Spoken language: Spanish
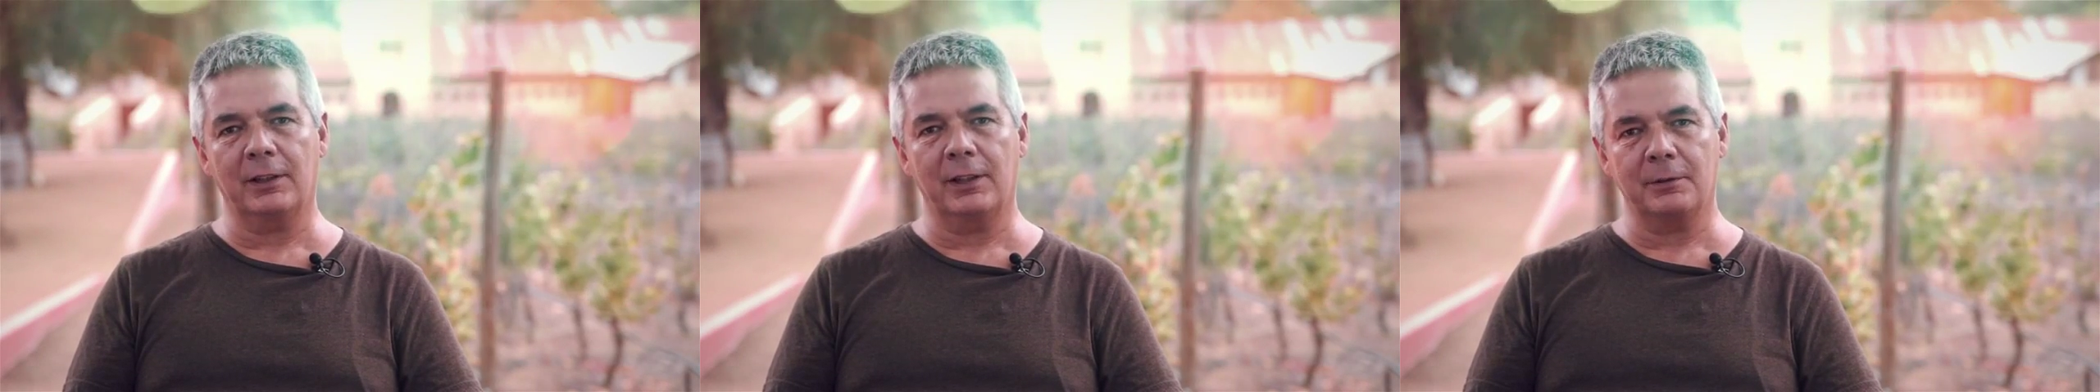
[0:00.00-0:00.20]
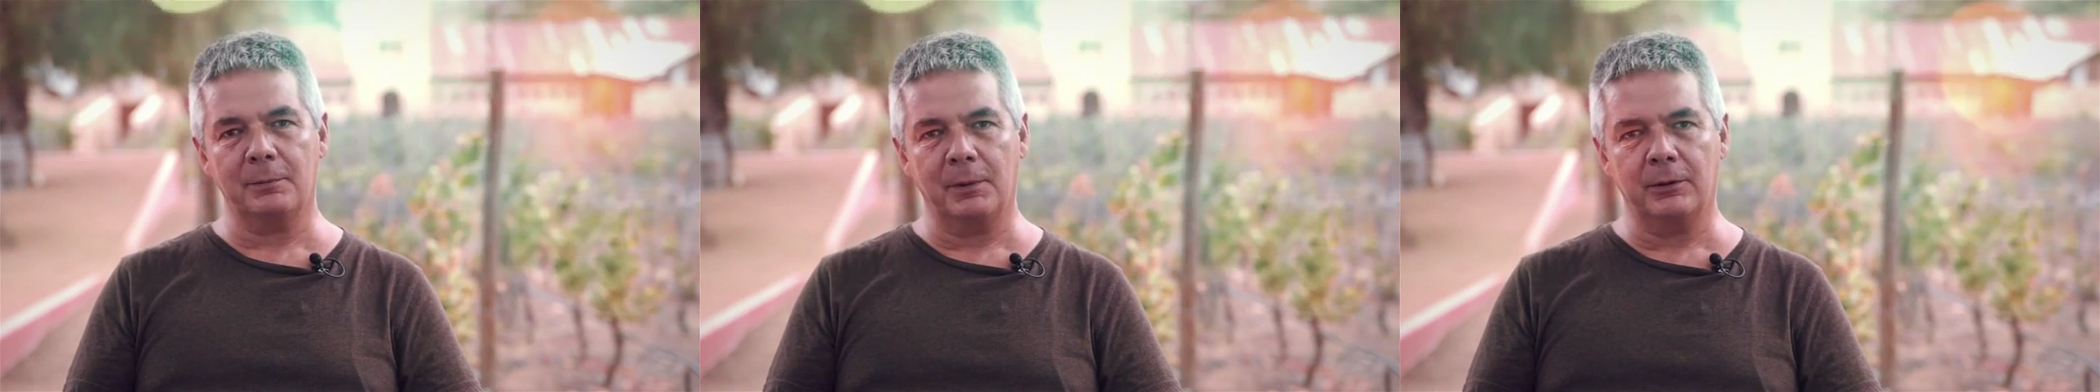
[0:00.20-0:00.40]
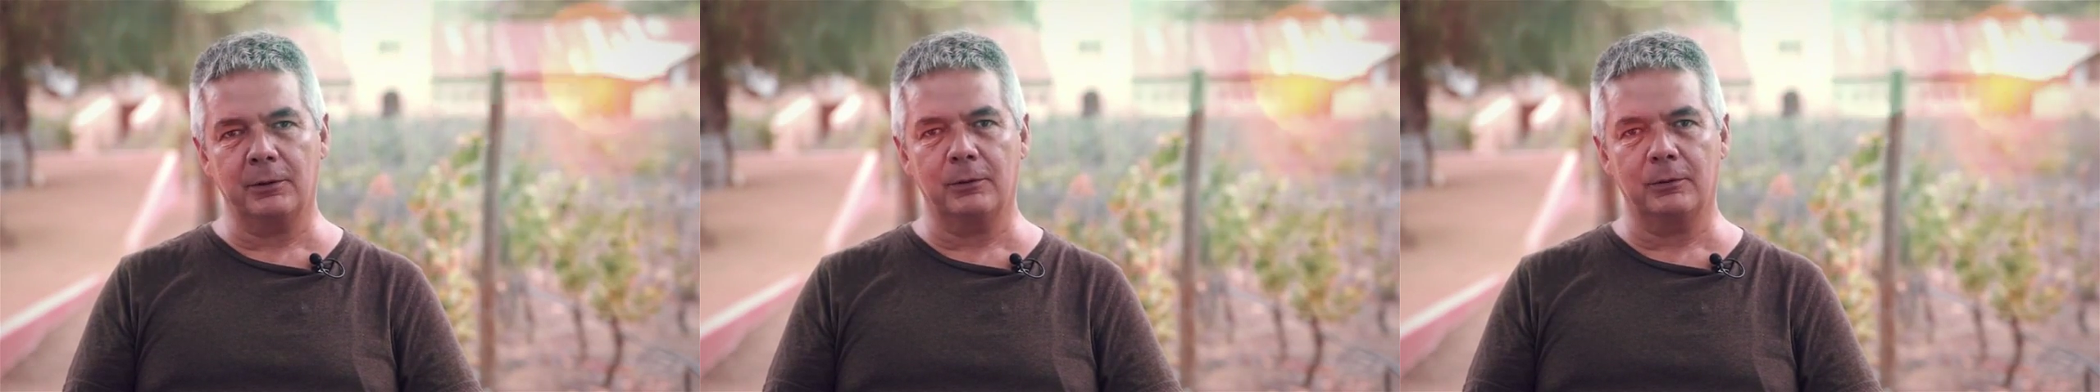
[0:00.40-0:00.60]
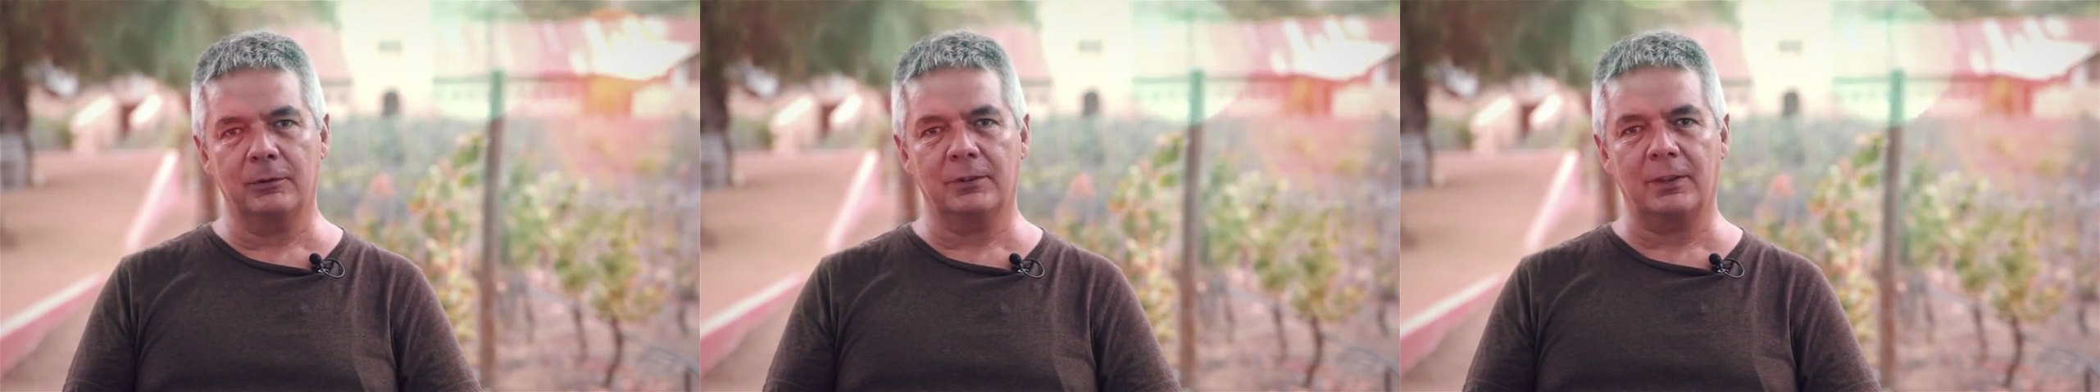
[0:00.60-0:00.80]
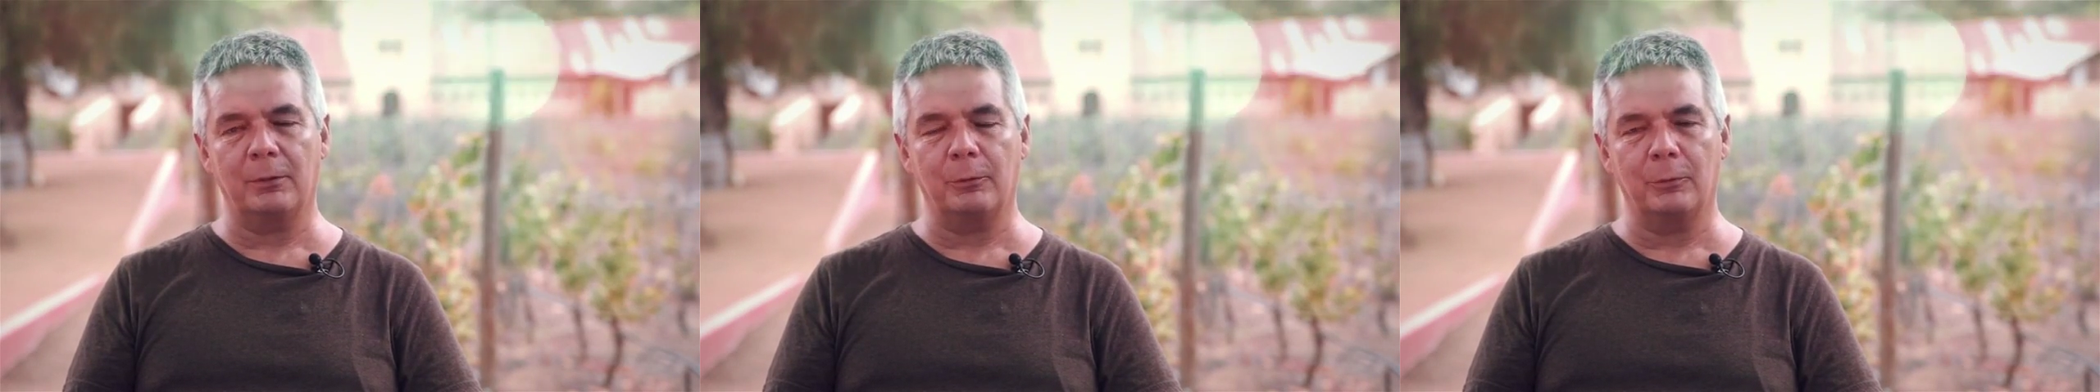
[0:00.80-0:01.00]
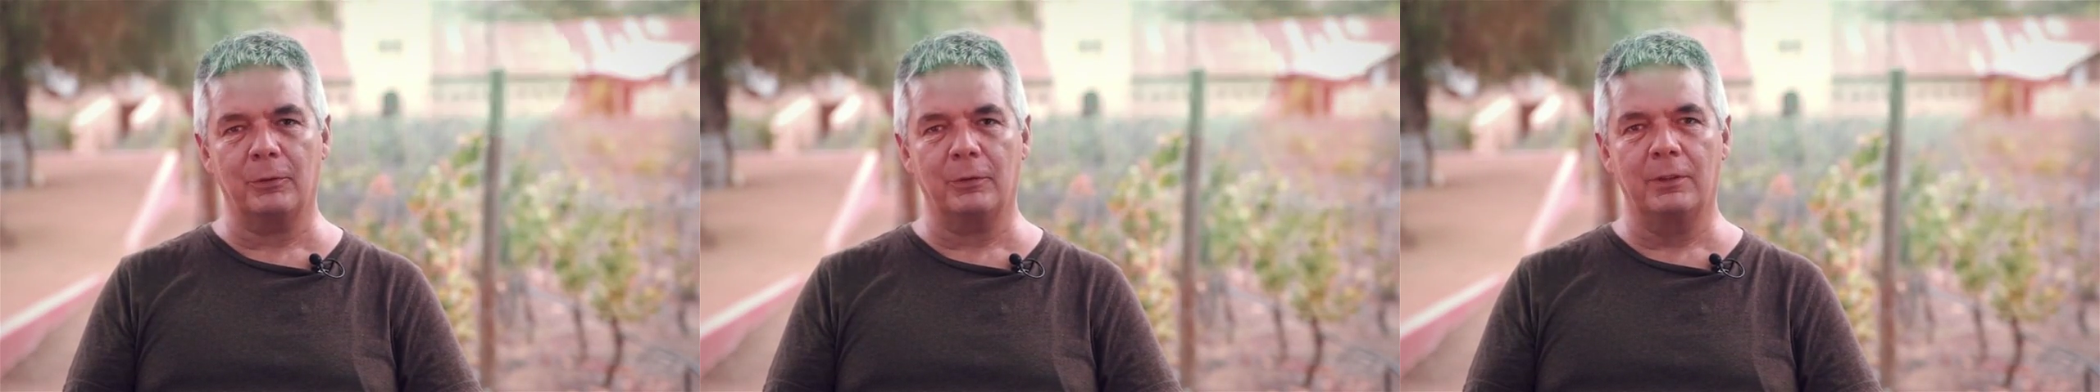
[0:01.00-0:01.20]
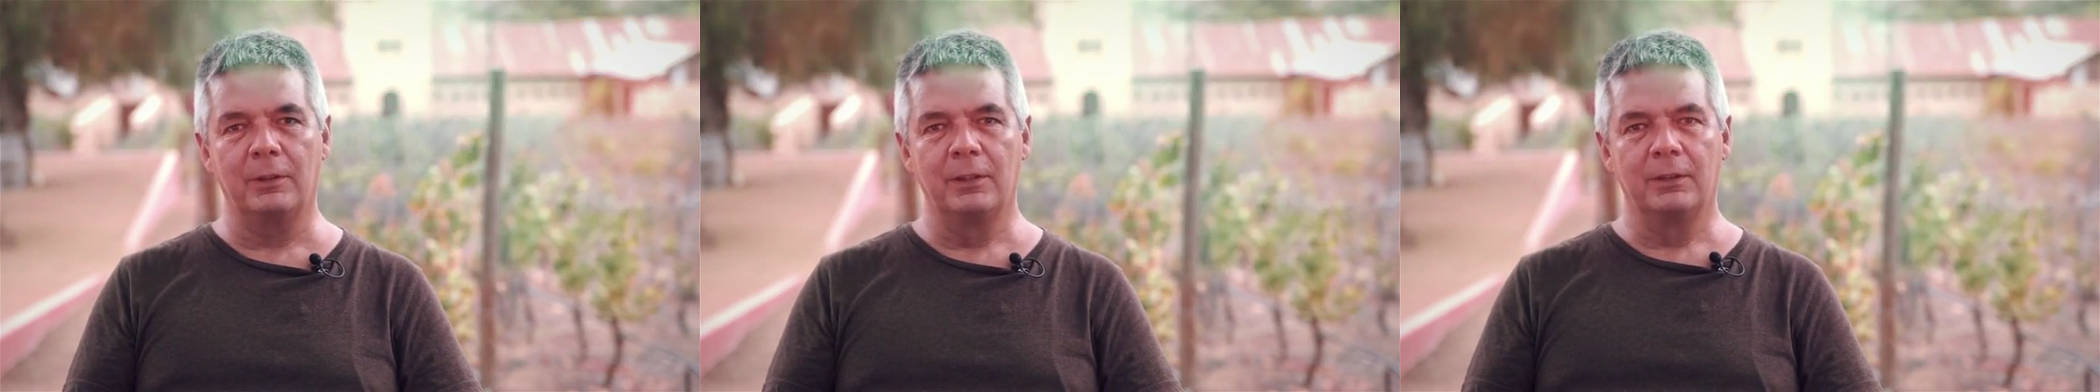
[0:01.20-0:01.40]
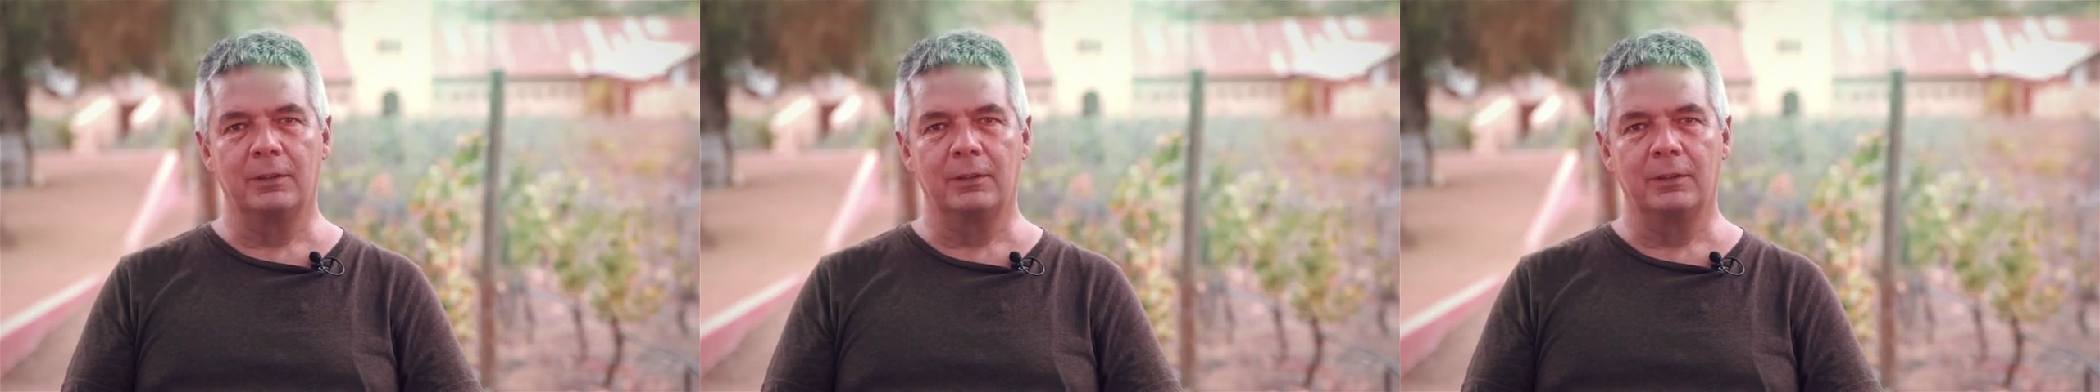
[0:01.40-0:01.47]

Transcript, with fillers: y les mando un saludo